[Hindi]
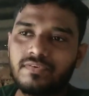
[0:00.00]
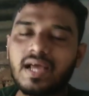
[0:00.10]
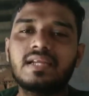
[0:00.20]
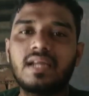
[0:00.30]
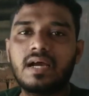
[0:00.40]

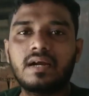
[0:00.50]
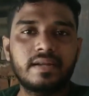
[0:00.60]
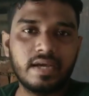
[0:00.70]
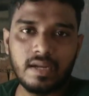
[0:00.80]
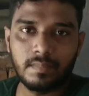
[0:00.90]
फ्लाई ना
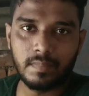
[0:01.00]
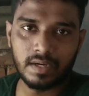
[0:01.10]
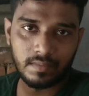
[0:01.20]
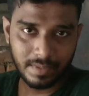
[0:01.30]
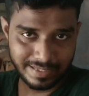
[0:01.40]
करने का
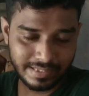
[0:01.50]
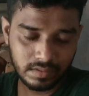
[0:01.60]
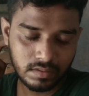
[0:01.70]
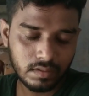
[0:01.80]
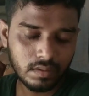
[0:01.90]
वाला वर्ड
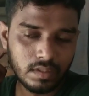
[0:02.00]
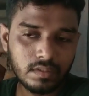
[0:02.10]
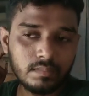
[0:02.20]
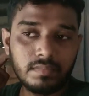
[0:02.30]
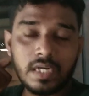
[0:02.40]

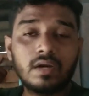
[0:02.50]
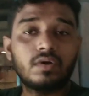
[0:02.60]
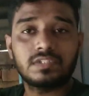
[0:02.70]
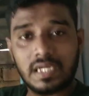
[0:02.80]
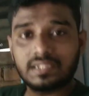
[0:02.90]
बिडर
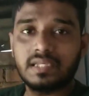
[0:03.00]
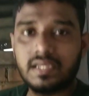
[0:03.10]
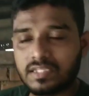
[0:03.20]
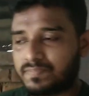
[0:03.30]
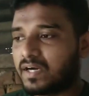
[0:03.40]
लोग जानते
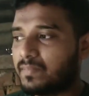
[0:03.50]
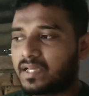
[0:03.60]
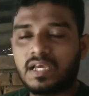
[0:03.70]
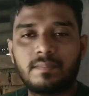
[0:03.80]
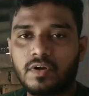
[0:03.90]
हैं इस बर्ड
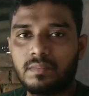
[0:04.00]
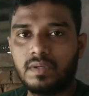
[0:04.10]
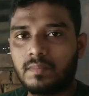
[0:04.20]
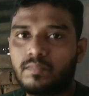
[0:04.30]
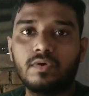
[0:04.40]
में क्या
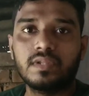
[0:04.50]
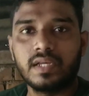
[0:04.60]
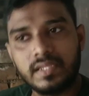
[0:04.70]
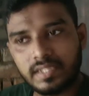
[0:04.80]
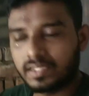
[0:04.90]
प्रॉब्लम है
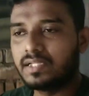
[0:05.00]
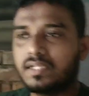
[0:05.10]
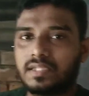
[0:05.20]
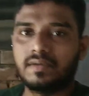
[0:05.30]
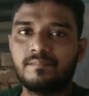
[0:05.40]
बोलते नहीं है दे
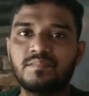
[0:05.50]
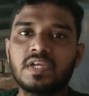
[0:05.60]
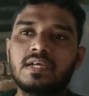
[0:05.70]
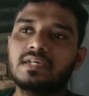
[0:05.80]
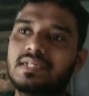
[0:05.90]
देते हैं
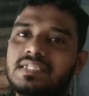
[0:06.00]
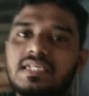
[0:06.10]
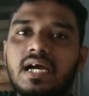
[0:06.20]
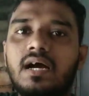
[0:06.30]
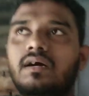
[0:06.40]

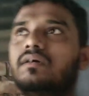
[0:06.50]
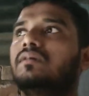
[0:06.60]
किसी का